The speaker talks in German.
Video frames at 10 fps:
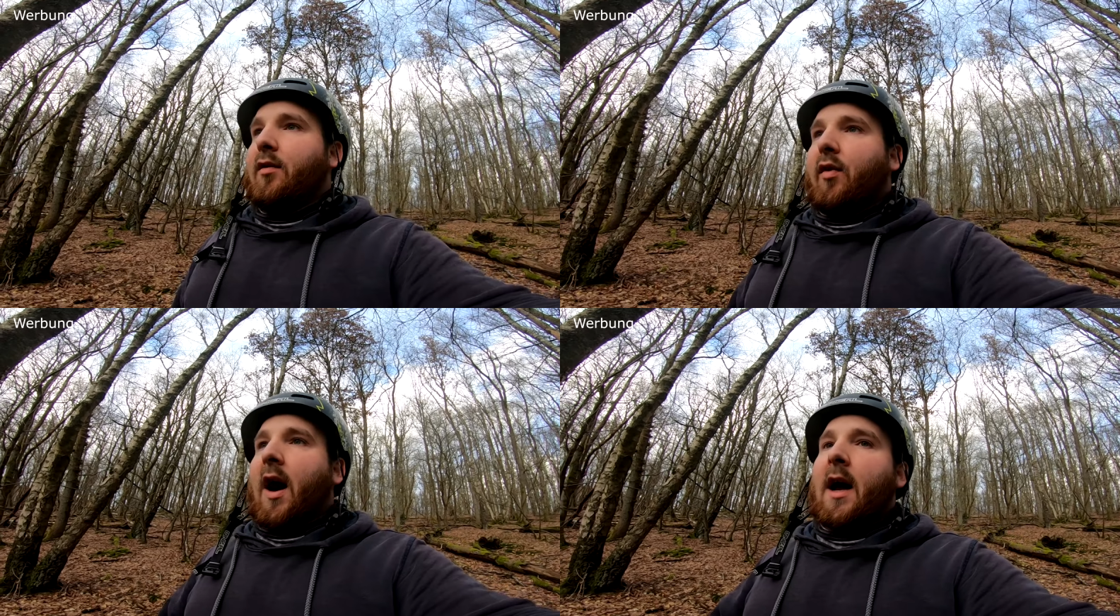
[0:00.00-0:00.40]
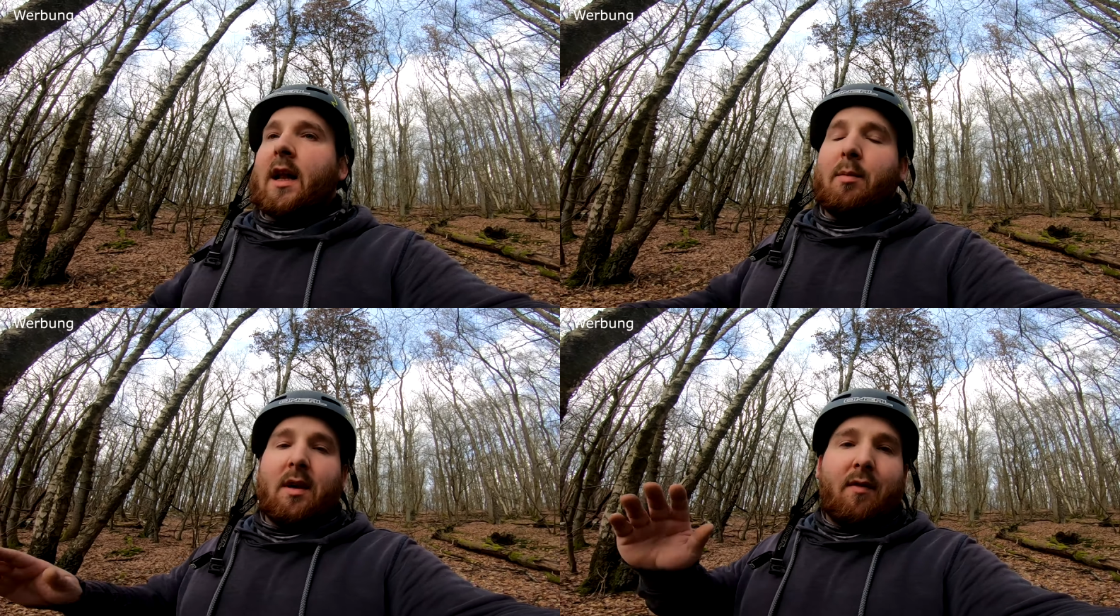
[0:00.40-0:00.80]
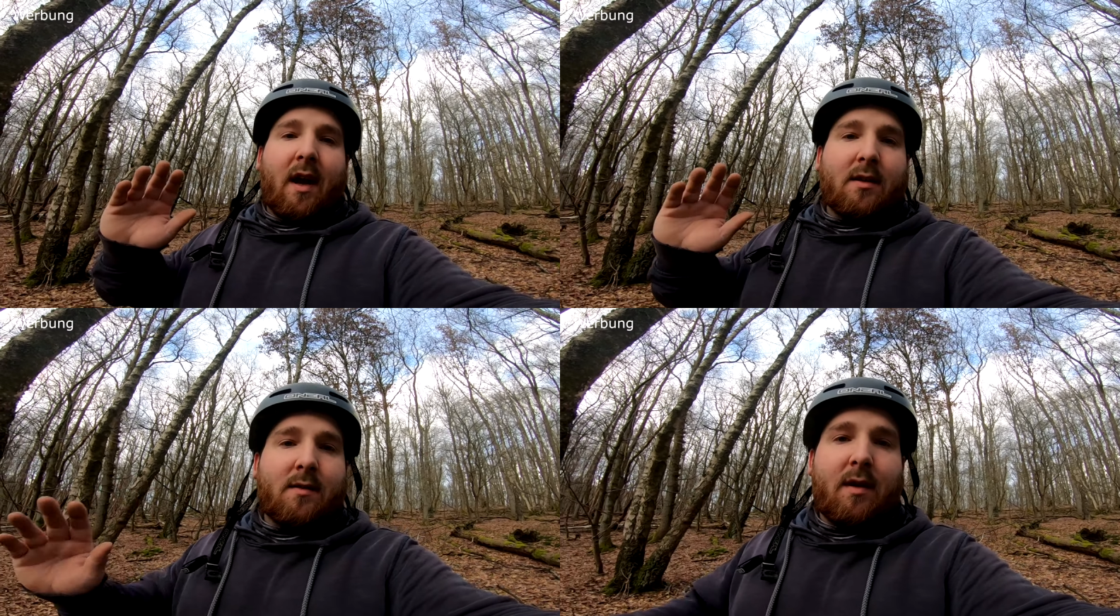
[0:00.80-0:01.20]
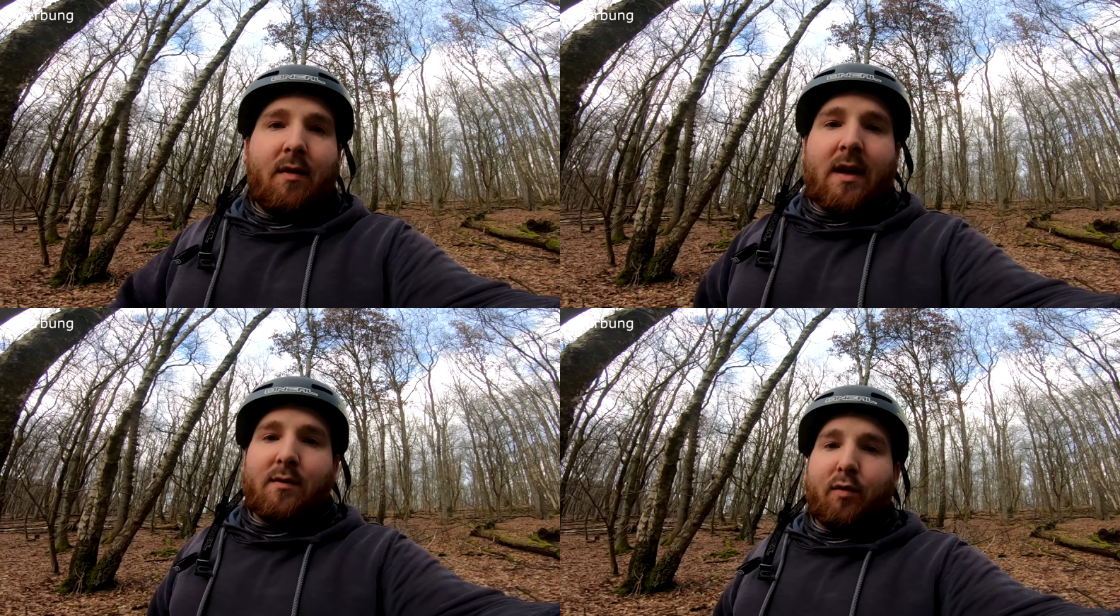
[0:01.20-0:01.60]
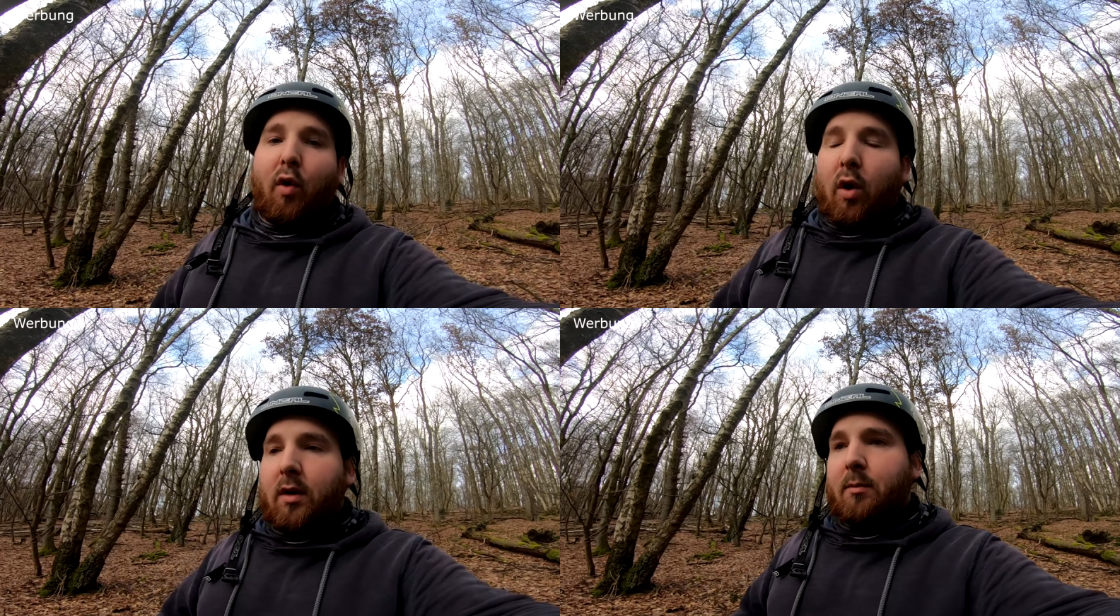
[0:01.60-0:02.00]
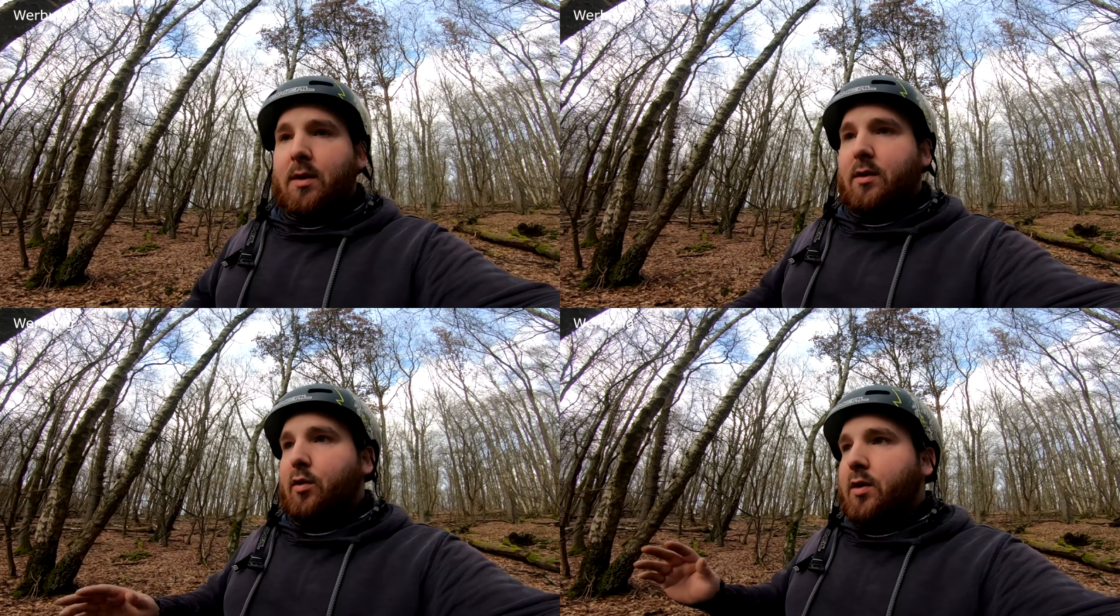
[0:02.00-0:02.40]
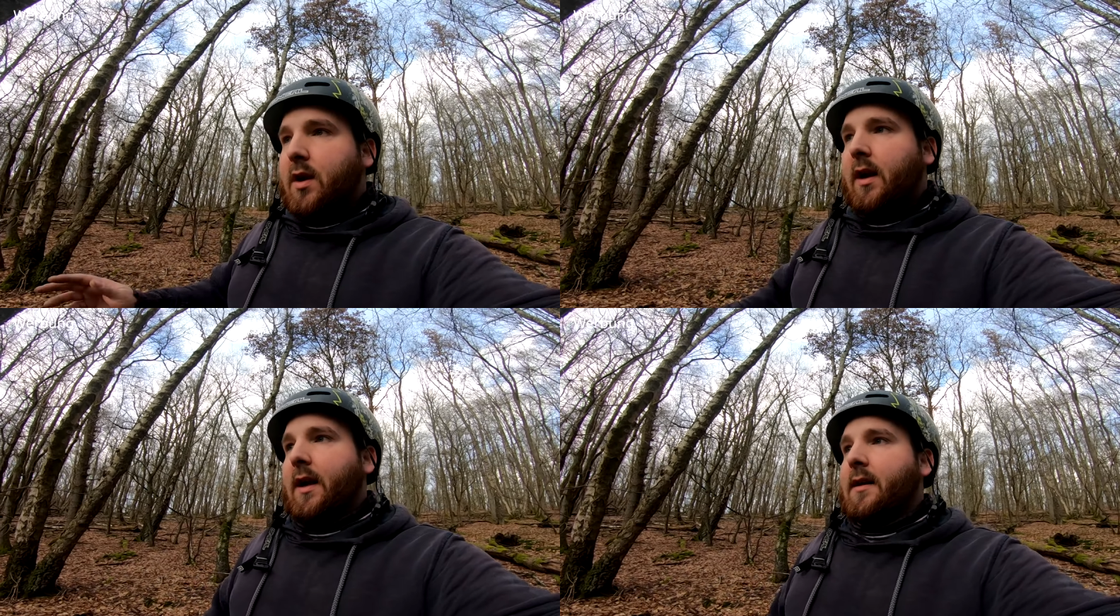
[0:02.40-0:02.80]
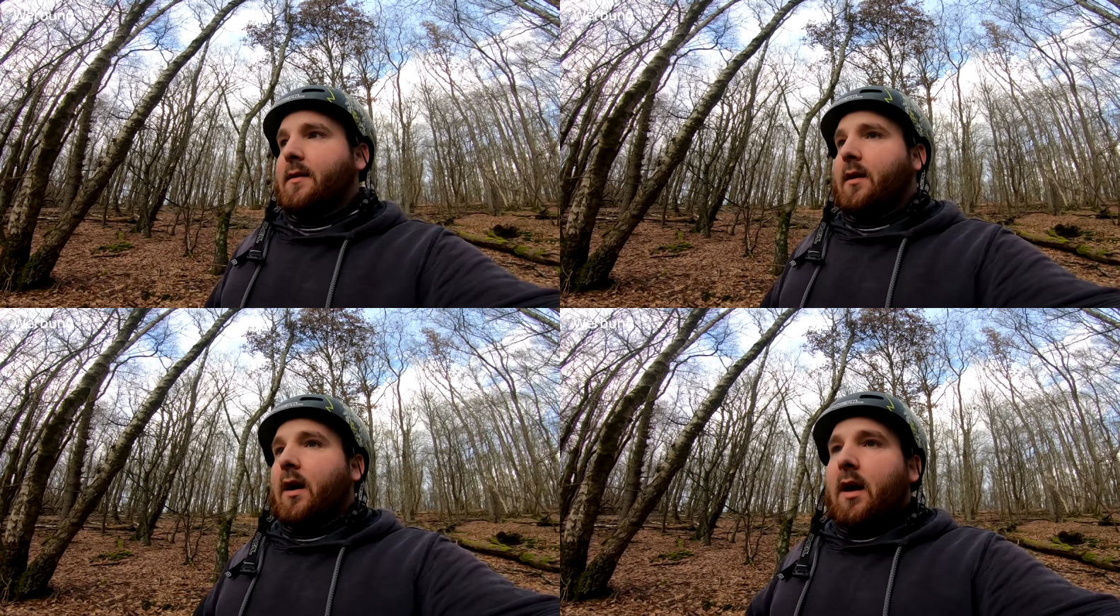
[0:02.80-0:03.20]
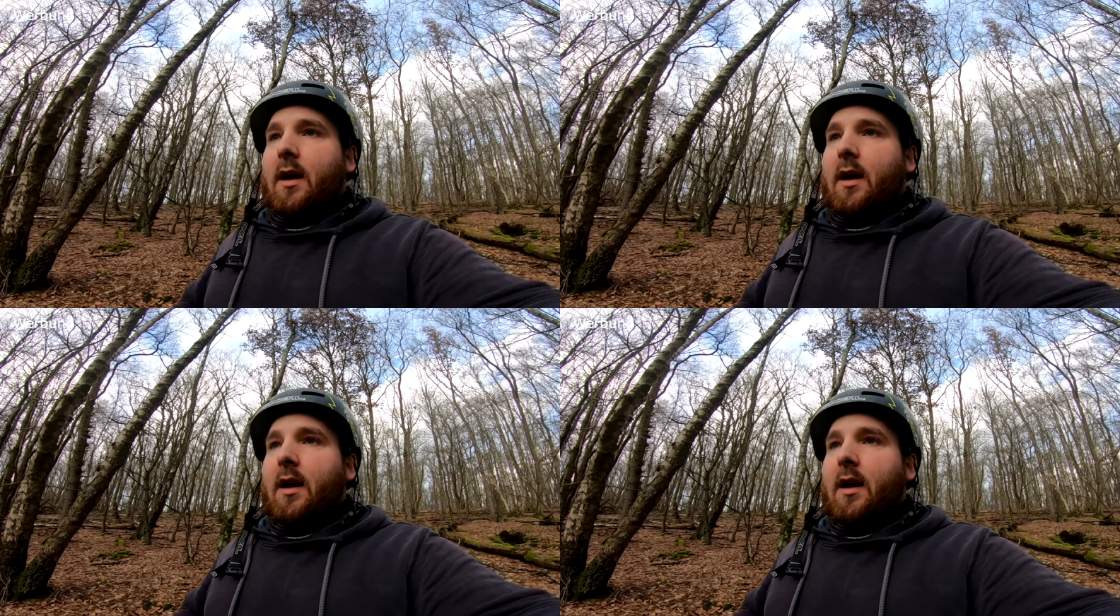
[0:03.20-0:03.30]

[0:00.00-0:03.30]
gefragt, habe in diversen, diversen Foren mich durchgelesen,